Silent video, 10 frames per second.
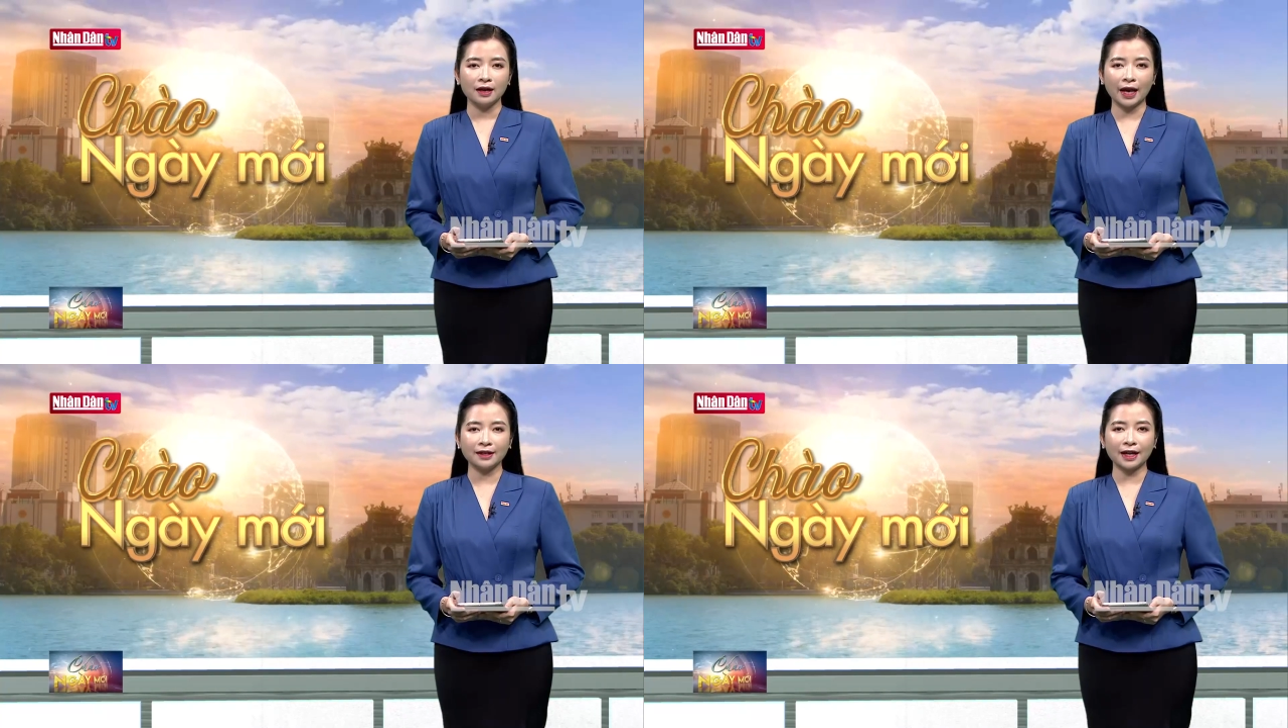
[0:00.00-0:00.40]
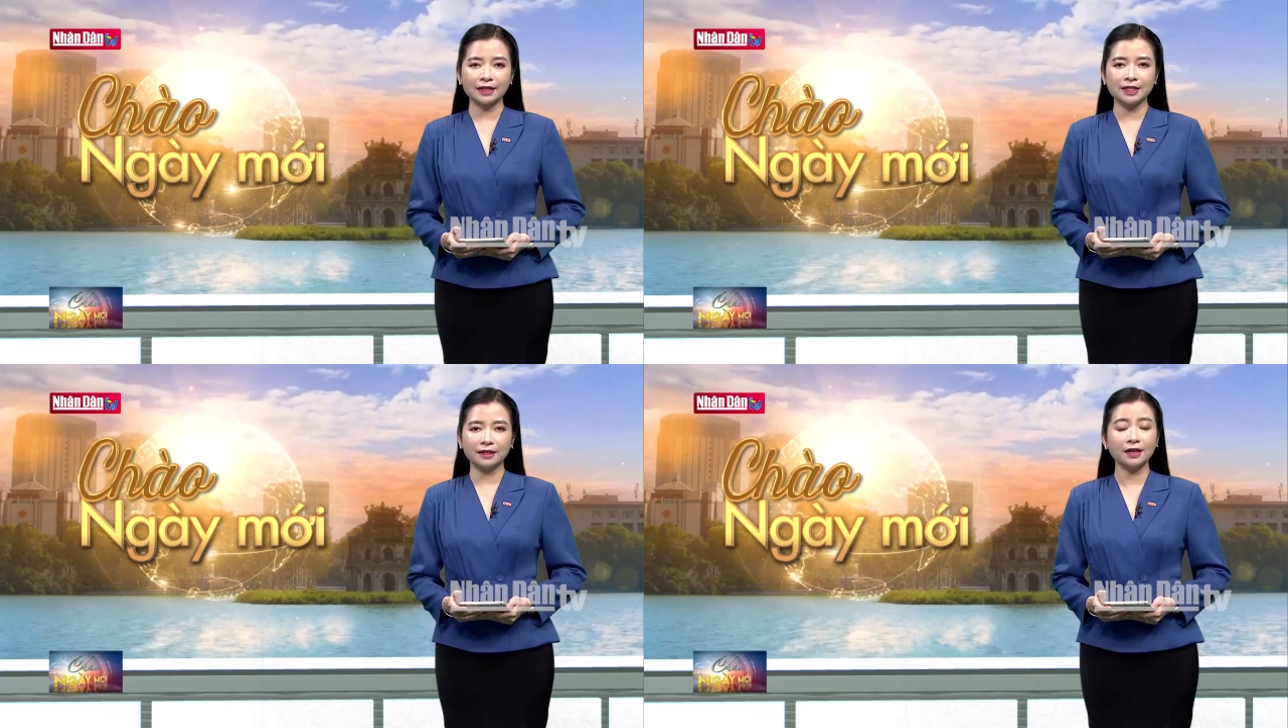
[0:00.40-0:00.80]
ngành
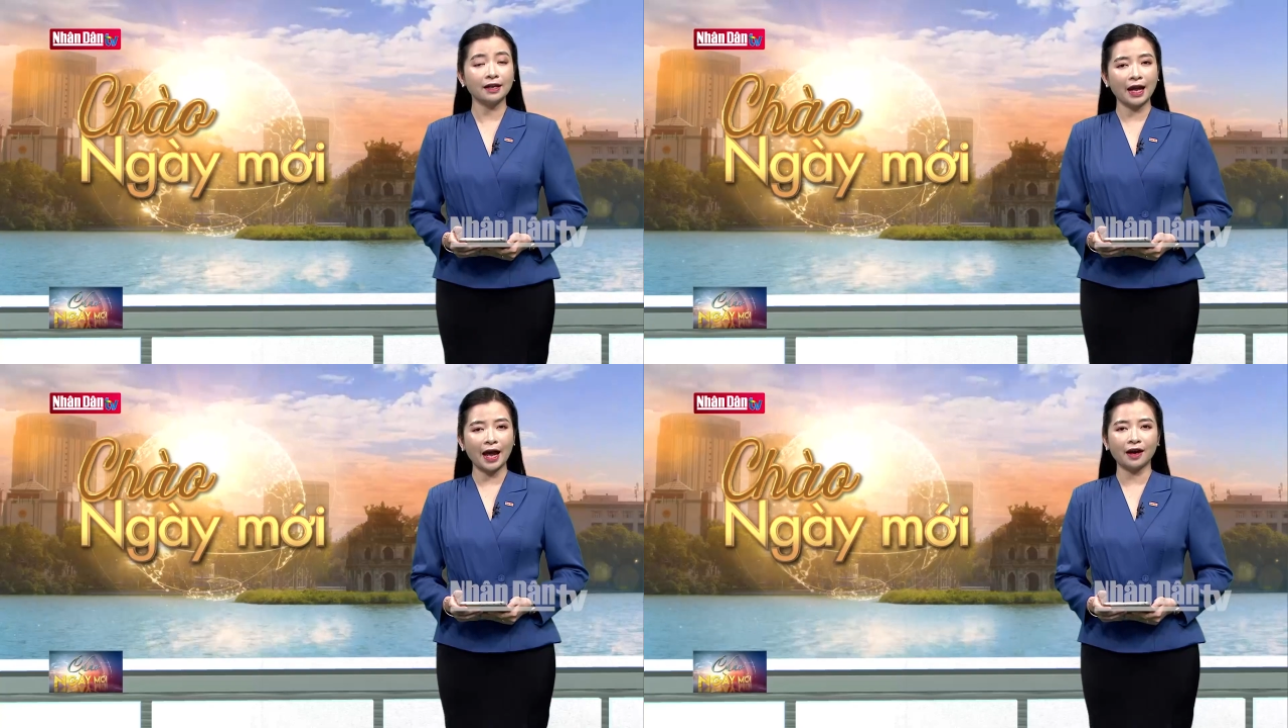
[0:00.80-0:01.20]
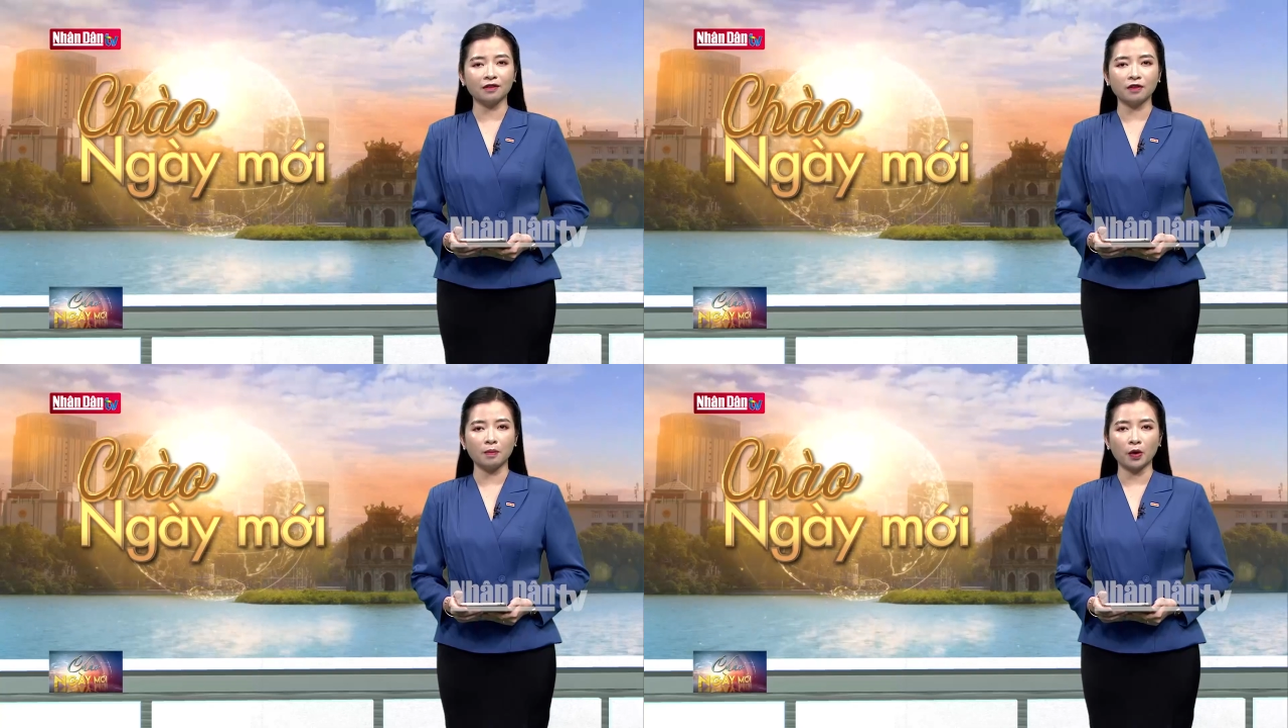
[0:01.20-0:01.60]
tài chính, ngân
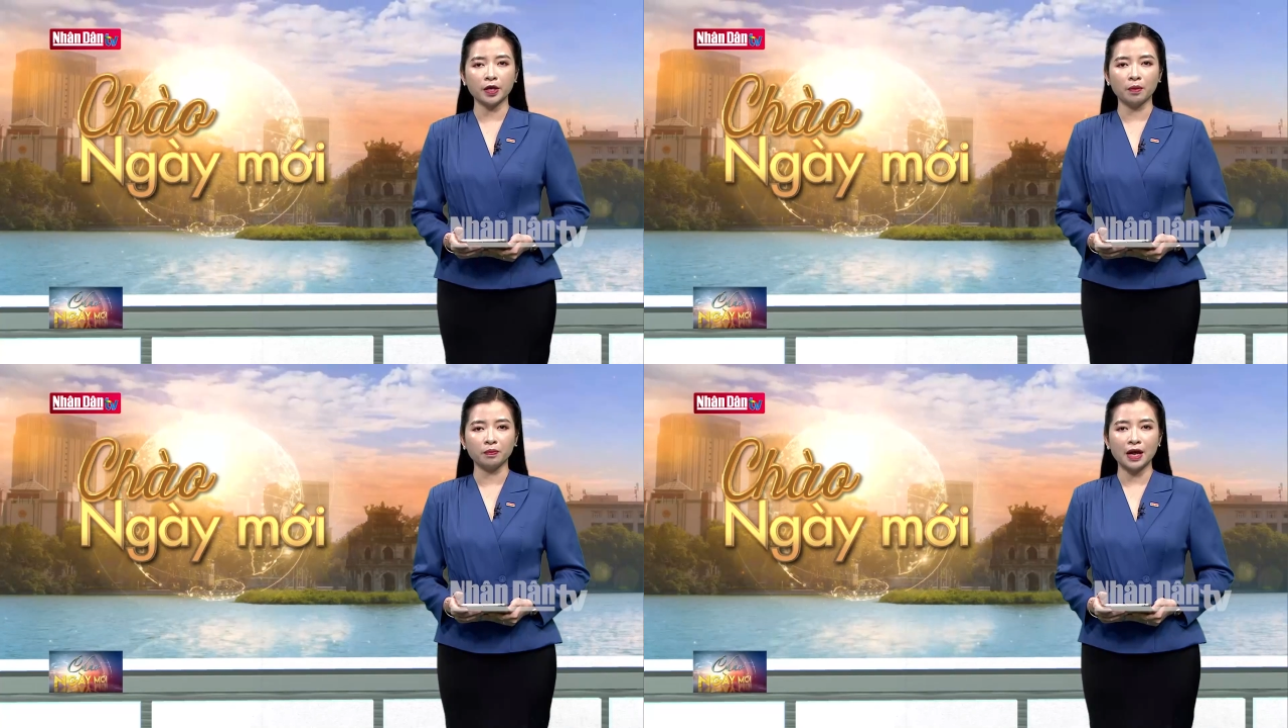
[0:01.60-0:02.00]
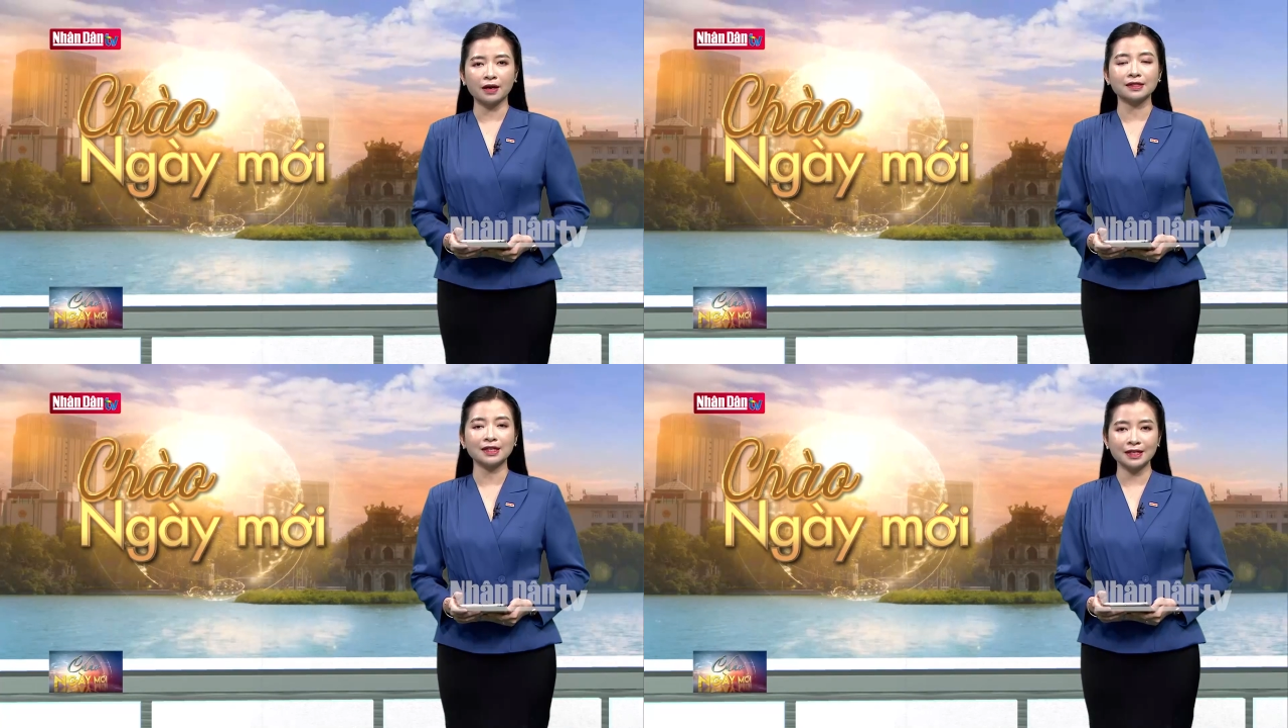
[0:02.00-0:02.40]
hàng và bảo hiểm
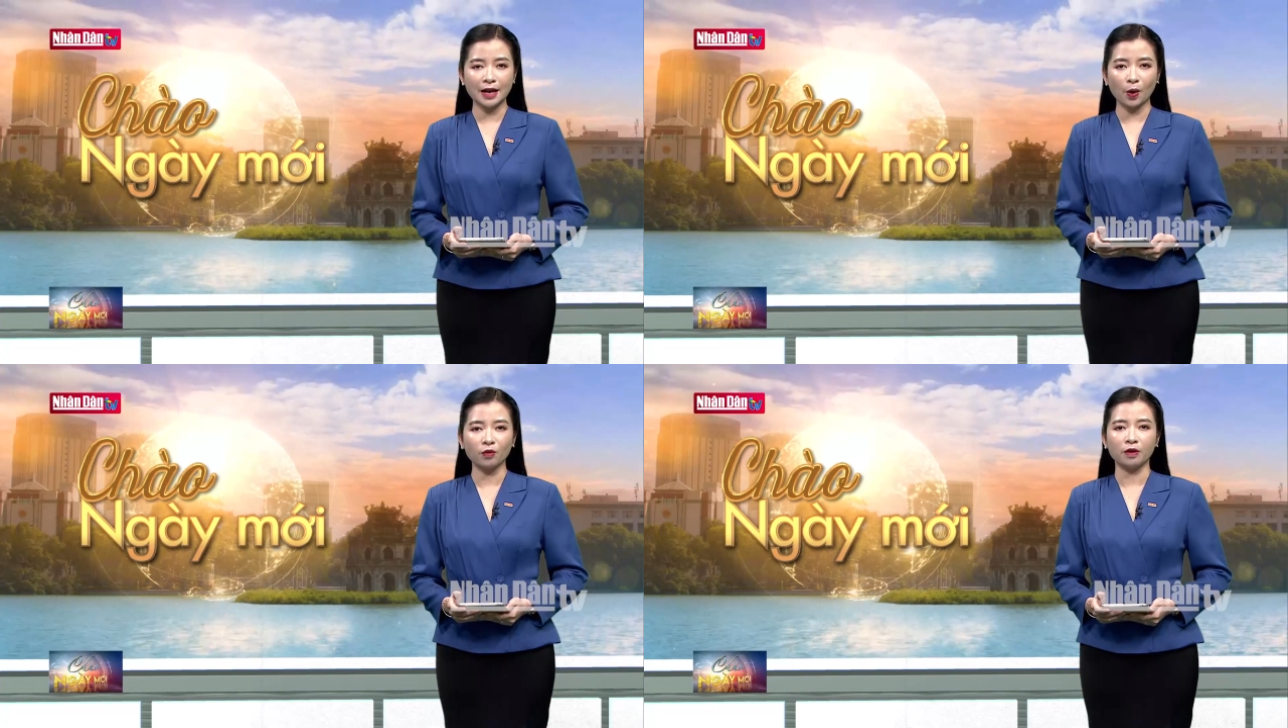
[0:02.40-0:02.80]
đang dẫn đầu